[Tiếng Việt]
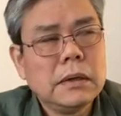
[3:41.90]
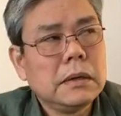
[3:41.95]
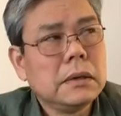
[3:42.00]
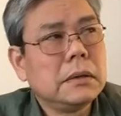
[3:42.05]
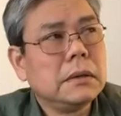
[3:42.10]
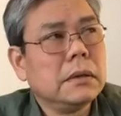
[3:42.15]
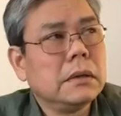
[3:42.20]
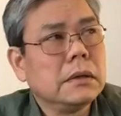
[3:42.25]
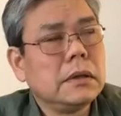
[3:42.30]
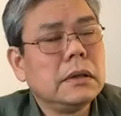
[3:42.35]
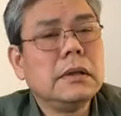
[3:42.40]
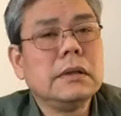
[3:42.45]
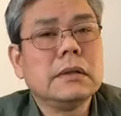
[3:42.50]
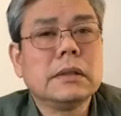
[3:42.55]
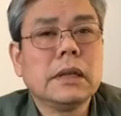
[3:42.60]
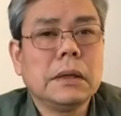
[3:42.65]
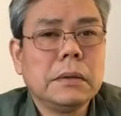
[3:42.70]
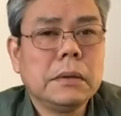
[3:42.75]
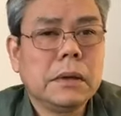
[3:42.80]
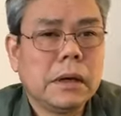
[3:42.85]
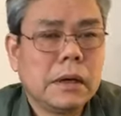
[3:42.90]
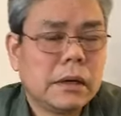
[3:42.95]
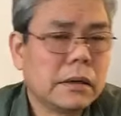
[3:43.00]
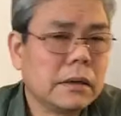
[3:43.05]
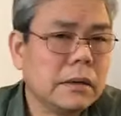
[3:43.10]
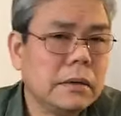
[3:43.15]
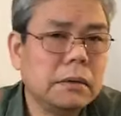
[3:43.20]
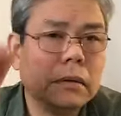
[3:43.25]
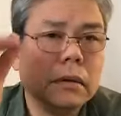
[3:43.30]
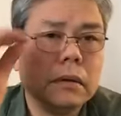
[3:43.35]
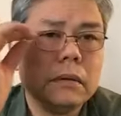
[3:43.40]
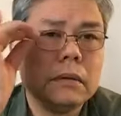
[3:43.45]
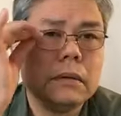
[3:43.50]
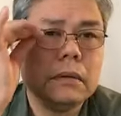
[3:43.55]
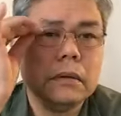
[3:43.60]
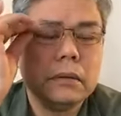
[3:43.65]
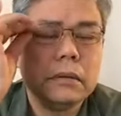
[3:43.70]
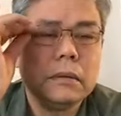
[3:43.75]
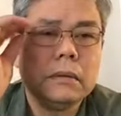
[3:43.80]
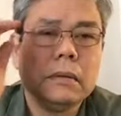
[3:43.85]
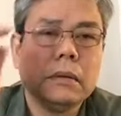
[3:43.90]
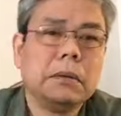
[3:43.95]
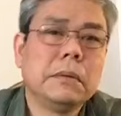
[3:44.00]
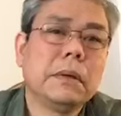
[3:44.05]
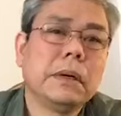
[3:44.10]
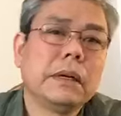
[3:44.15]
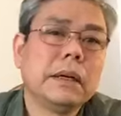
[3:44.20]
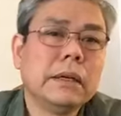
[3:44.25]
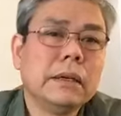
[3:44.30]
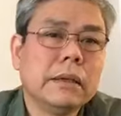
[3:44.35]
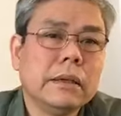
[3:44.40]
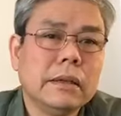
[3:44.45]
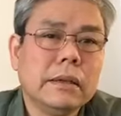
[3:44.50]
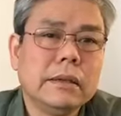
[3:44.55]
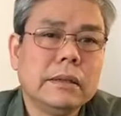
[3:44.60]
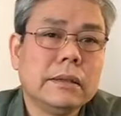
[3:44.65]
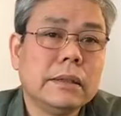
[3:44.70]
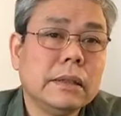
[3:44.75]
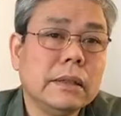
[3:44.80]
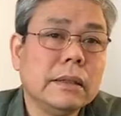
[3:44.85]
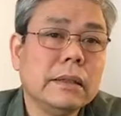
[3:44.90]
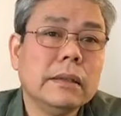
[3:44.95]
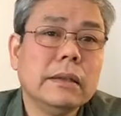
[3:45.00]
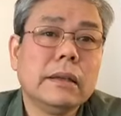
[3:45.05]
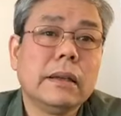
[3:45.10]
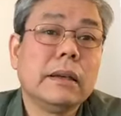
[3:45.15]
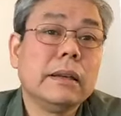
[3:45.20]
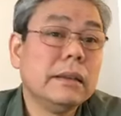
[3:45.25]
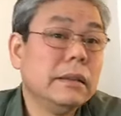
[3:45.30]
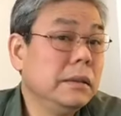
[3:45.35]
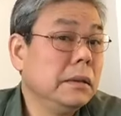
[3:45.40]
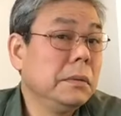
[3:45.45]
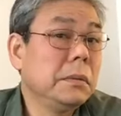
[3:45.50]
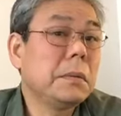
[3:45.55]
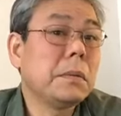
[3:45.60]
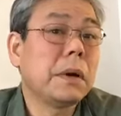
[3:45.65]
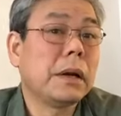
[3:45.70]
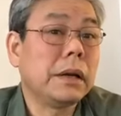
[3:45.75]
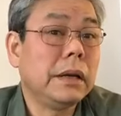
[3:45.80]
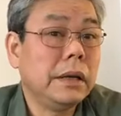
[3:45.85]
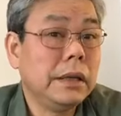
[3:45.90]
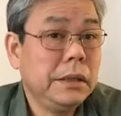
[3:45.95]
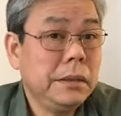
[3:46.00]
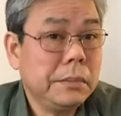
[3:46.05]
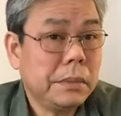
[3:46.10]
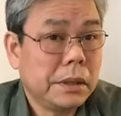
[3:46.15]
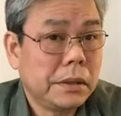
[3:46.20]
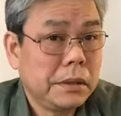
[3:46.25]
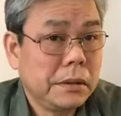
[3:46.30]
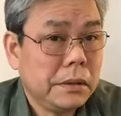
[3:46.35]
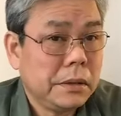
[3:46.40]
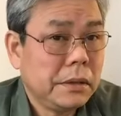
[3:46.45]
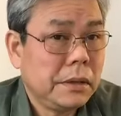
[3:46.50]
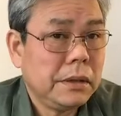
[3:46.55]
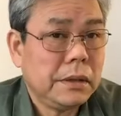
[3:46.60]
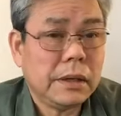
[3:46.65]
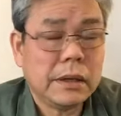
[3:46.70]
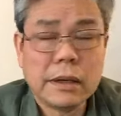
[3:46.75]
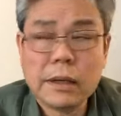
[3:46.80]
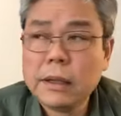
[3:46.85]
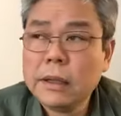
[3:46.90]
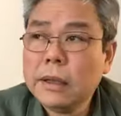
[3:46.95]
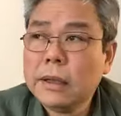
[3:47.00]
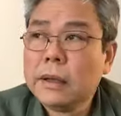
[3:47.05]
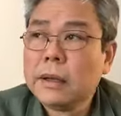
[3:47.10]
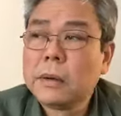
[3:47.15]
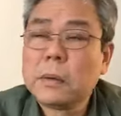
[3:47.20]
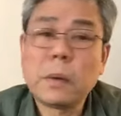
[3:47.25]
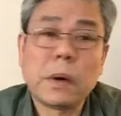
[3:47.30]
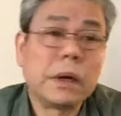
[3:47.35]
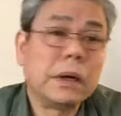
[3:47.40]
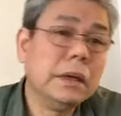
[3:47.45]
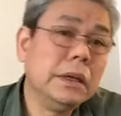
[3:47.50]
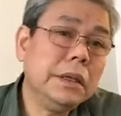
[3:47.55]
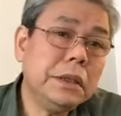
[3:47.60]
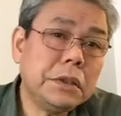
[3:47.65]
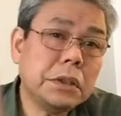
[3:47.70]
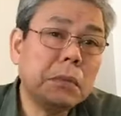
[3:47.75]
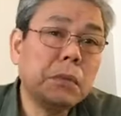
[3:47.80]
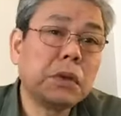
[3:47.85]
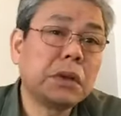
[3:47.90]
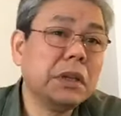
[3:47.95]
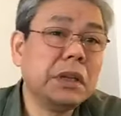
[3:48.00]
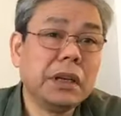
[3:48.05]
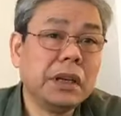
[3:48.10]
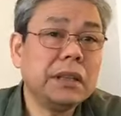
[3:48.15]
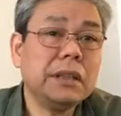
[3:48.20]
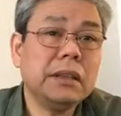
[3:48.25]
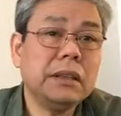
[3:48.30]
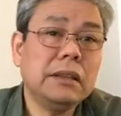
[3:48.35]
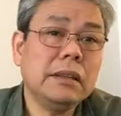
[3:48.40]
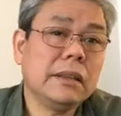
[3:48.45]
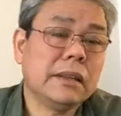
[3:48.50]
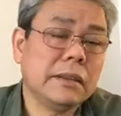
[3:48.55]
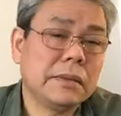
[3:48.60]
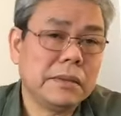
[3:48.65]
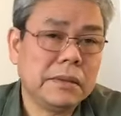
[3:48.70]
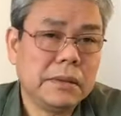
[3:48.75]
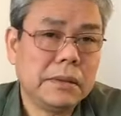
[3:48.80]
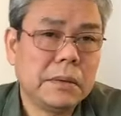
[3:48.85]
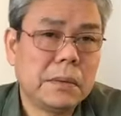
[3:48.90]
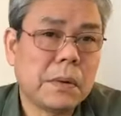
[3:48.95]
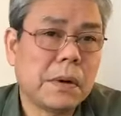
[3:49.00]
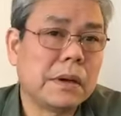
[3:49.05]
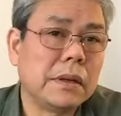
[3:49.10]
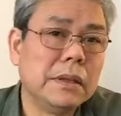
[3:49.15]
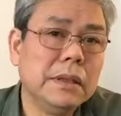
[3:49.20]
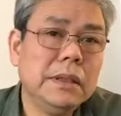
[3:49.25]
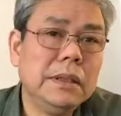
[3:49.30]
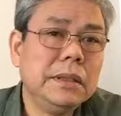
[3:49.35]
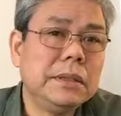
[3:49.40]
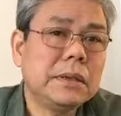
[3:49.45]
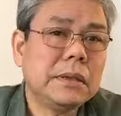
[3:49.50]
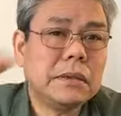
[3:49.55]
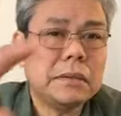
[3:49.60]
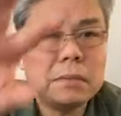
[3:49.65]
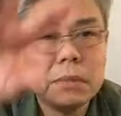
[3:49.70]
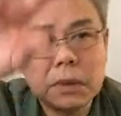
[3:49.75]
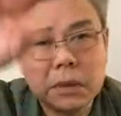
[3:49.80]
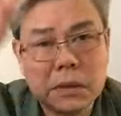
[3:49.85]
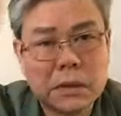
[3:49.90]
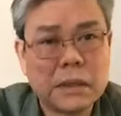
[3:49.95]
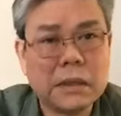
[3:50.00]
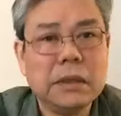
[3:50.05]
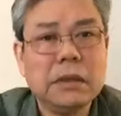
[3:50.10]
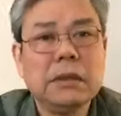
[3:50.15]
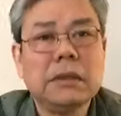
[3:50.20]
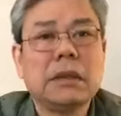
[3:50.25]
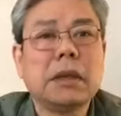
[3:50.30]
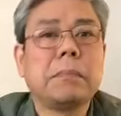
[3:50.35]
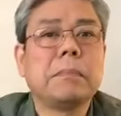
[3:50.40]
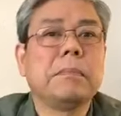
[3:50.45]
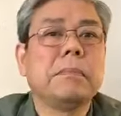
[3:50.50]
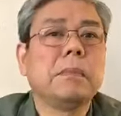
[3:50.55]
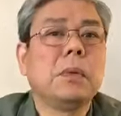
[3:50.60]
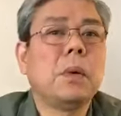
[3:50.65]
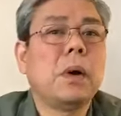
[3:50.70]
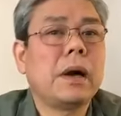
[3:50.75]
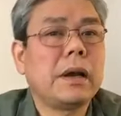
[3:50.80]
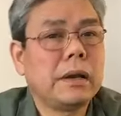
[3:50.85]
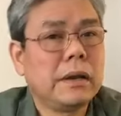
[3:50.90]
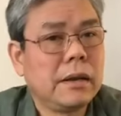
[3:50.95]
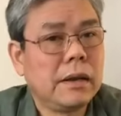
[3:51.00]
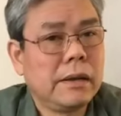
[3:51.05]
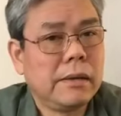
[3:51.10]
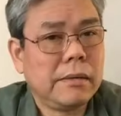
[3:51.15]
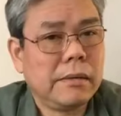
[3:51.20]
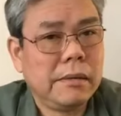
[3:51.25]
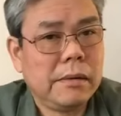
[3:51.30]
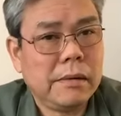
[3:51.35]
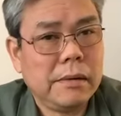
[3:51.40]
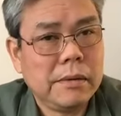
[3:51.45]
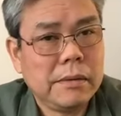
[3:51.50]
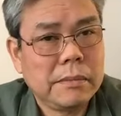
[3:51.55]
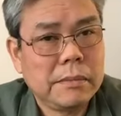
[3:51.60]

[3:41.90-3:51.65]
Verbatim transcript: của từng giai đoạn của của của Hoa Kỳ đó chỉ là những ông quản lý mà thôi tức là quản lý cho một director nào đó quản lý cho một cái tập đoàn nào đó